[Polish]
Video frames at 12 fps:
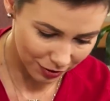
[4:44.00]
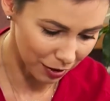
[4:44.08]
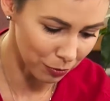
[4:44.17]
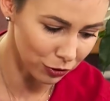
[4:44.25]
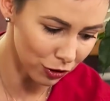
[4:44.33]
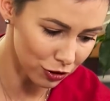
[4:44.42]

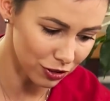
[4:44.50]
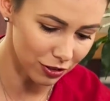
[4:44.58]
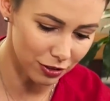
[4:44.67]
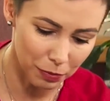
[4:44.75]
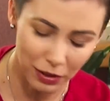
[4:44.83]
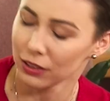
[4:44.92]
tak,
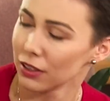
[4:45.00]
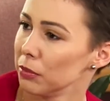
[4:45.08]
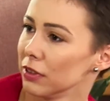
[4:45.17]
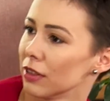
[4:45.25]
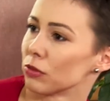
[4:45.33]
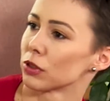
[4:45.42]
mądrości z pani
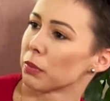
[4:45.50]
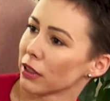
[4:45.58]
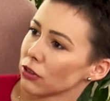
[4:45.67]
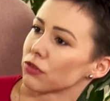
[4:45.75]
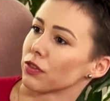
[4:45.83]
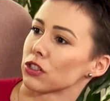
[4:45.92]
gabinetu, z
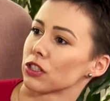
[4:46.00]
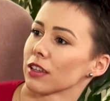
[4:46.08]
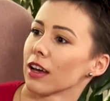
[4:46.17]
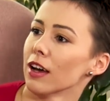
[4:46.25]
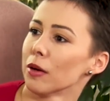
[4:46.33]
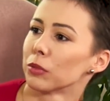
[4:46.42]
pani
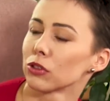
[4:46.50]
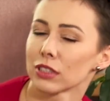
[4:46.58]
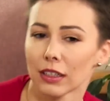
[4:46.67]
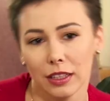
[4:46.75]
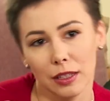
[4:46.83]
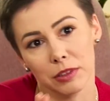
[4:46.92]
doświadczenia. Mhm. Bo to
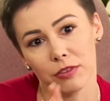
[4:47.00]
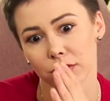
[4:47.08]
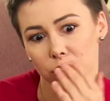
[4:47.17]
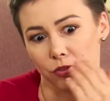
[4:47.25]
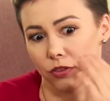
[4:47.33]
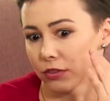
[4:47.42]
jest taki temat,
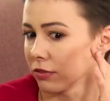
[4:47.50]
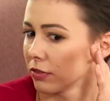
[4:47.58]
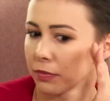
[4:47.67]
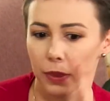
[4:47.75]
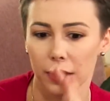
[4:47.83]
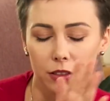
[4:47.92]

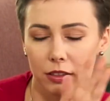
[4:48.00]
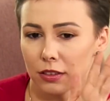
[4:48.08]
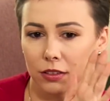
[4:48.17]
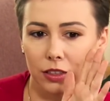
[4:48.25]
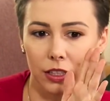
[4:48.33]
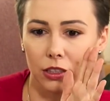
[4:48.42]

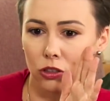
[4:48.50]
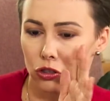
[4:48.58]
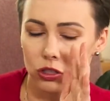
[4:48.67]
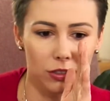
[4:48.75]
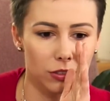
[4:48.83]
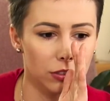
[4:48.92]
taki
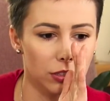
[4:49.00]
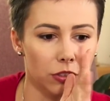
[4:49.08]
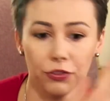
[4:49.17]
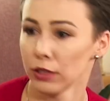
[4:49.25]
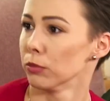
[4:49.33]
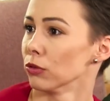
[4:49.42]
troszeczkę
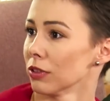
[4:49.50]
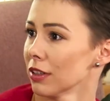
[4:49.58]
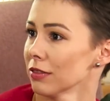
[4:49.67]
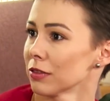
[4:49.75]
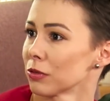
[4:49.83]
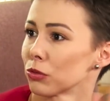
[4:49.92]
z filmu, nie?